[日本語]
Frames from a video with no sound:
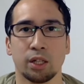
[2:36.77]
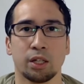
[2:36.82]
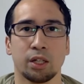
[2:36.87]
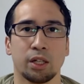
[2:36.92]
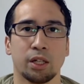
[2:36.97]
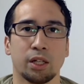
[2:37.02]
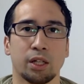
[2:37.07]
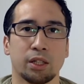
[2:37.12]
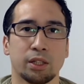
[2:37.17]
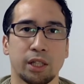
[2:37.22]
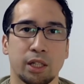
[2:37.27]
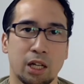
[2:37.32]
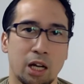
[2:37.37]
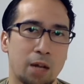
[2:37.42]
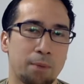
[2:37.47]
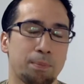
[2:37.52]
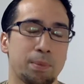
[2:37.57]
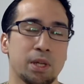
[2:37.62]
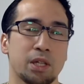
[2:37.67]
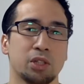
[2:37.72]
で
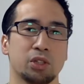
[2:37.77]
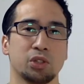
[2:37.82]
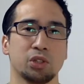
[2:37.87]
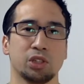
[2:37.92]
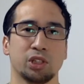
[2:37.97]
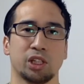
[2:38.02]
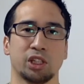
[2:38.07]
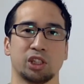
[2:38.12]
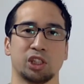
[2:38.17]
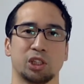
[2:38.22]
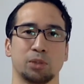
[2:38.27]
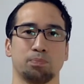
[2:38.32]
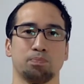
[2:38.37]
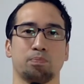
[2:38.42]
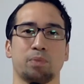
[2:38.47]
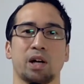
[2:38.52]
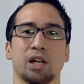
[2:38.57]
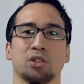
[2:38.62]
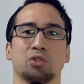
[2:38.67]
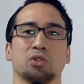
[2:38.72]
完璧主義で失
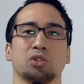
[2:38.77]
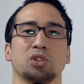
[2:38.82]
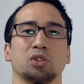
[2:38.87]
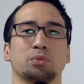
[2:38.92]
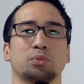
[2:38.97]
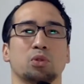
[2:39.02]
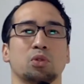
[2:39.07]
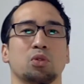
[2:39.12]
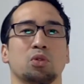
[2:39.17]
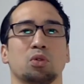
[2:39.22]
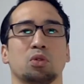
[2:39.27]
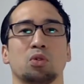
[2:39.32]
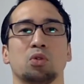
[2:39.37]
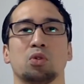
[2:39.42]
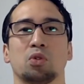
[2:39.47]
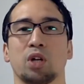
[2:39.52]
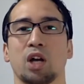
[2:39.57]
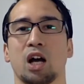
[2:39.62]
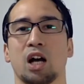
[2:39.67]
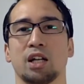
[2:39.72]
敗というも
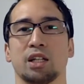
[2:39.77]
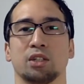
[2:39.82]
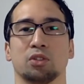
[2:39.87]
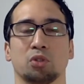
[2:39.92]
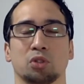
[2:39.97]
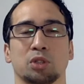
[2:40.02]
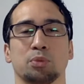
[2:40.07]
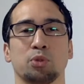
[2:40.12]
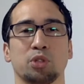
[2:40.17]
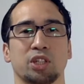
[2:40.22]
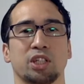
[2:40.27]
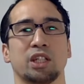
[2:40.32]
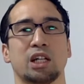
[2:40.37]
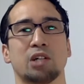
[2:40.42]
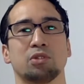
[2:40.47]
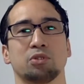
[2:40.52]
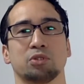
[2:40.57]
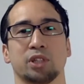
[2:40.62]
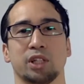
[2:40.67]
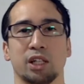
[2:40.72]
のをやはりとても
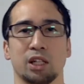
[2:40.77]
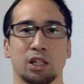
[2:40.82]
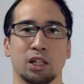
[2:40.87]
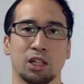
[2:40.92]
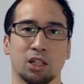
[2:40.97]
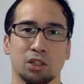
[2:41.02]
嫌うので